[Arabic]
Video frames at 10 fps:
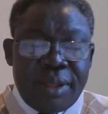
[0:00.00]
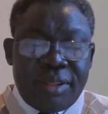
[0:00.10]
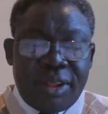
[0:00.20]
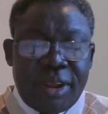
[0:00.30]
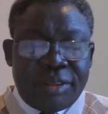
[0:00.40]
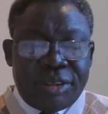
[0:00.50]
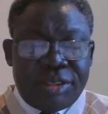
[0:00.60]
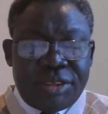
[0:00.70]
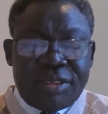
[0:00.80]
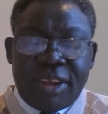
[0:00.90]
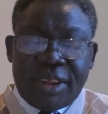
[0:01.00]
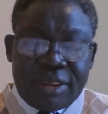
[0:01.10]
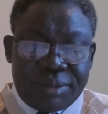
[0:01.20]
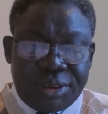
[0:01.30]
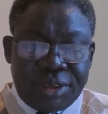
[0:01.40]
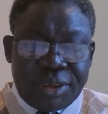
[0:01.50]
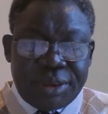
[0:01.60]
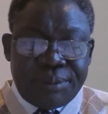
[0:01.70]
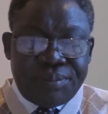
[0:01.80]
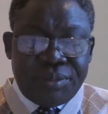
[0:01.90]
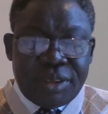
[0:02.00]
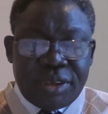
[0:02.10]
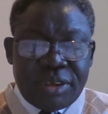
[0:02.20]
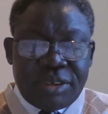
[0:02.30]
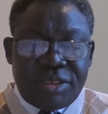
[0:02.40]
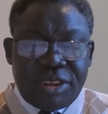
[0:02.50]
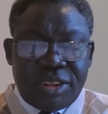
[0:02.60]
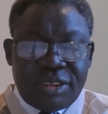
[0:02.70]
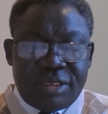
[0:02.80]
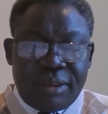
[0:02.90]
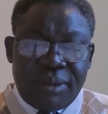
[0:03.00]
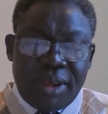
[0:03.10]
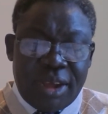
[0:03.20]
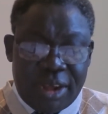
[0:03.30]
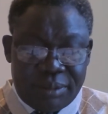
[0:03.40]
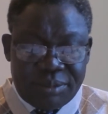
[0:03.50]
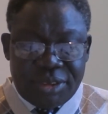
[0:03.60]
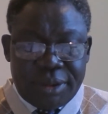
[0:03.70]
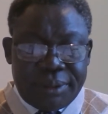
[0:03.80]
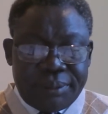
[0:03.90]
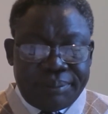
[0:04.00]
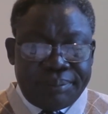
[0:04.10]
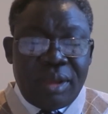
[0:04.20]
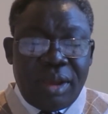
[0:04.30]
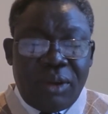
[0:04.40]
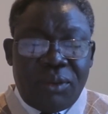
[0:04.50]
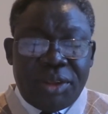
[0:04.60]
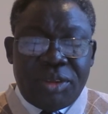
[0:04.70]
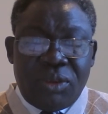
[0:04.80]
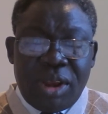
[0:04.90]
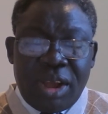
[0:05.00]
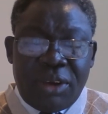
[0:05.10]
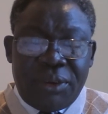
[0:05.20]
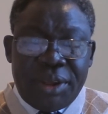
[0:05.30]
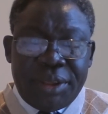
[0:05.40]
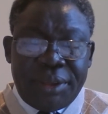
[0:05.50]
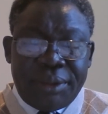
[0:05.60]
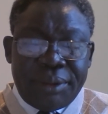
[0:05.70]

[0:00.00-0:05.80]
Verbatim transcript: تلاتة تسعة تمانية ستة سبعة خمسة أخواتي والأخواني